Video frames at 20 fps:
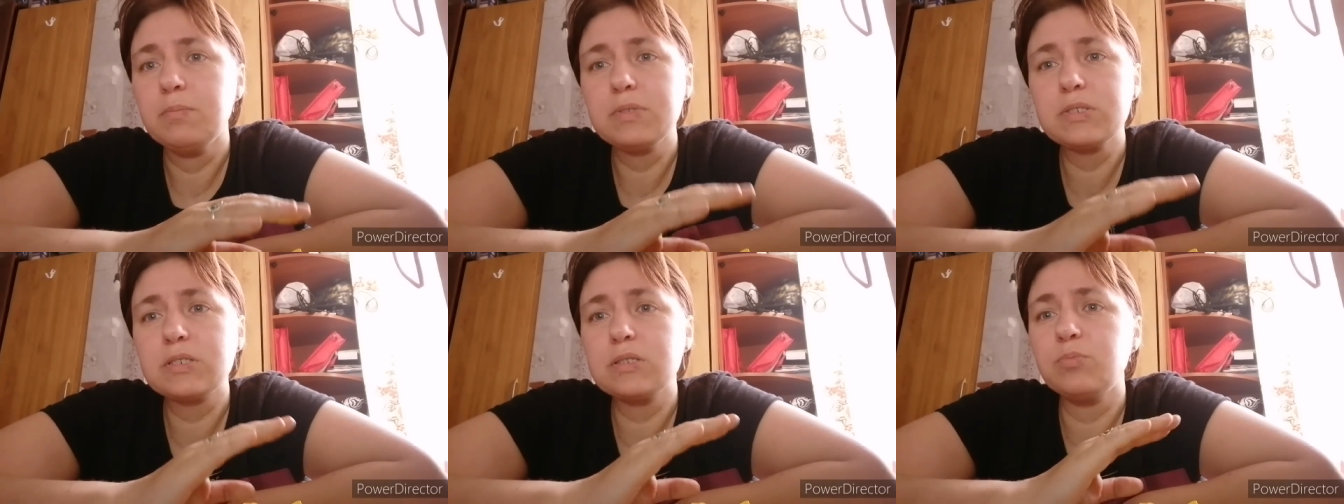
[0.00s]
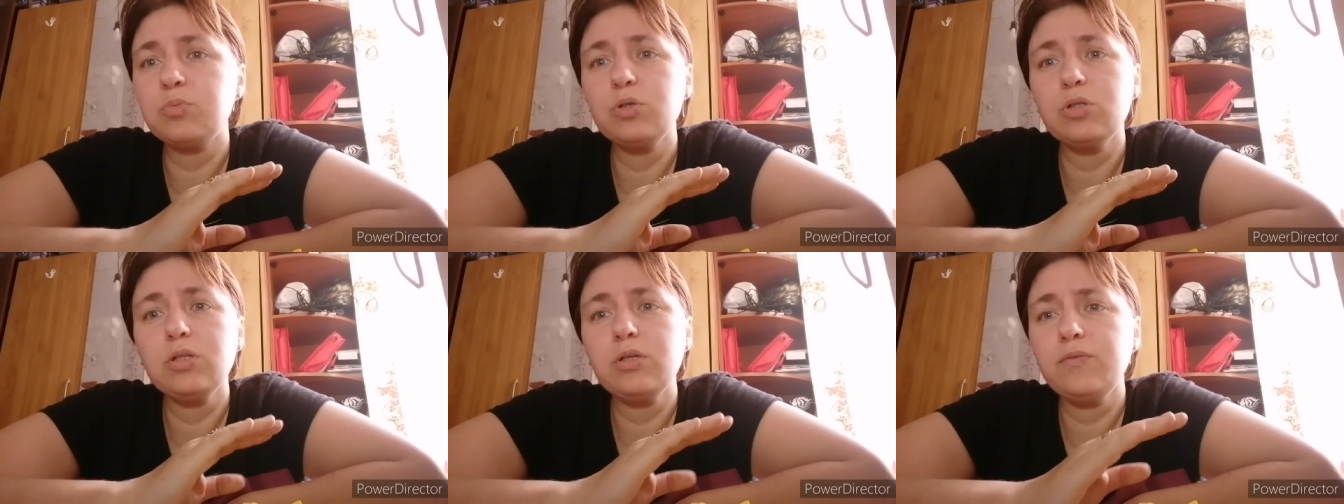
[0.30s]
мы с
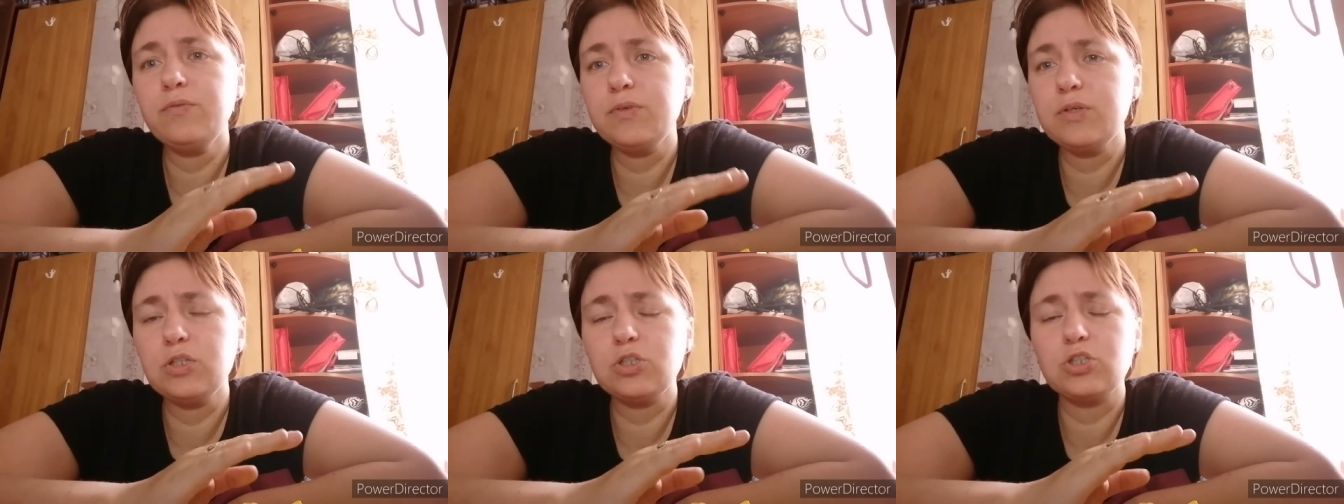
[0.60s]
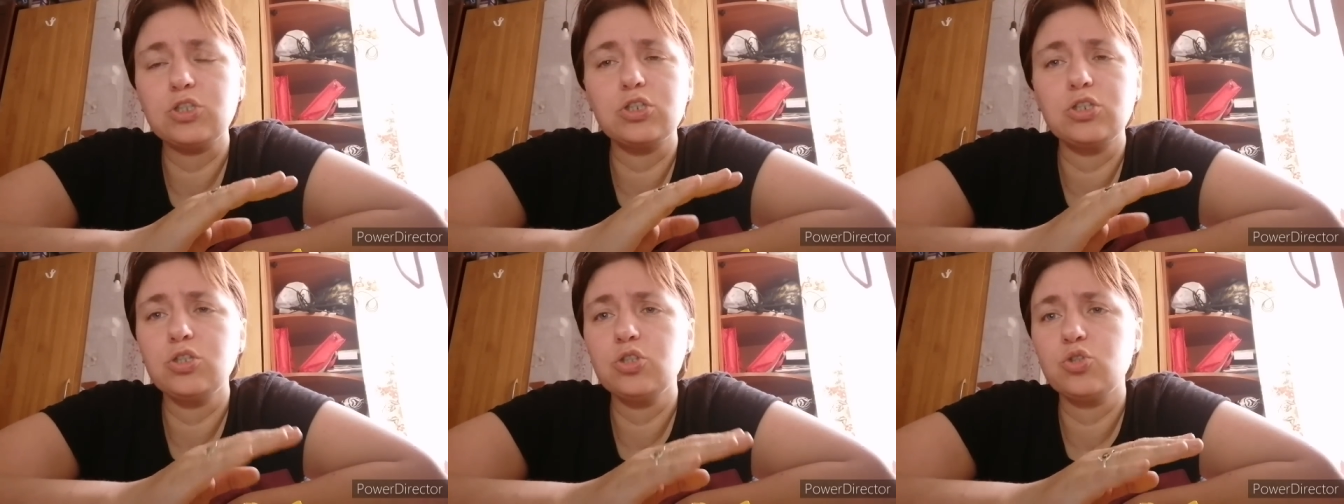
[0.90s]
собой ни
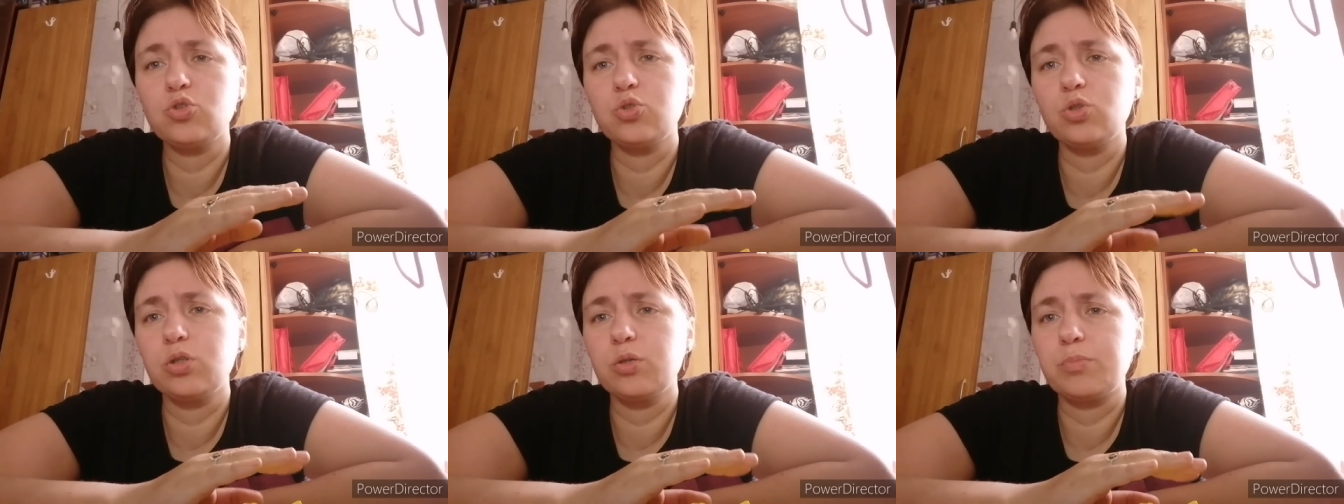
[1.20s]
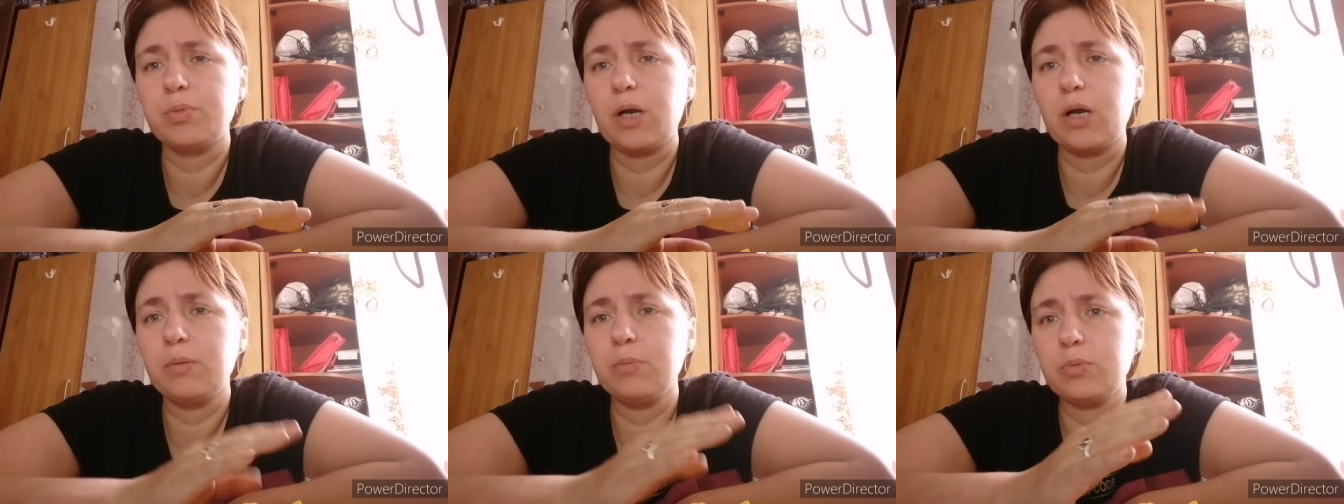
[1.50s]
вещи, ничего не
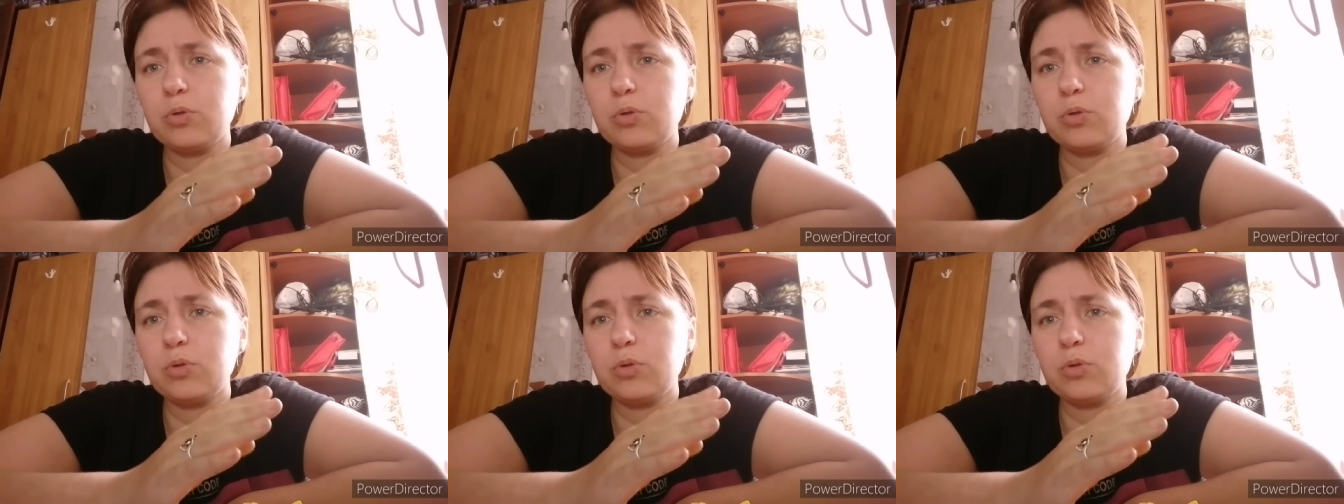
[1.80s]
брали,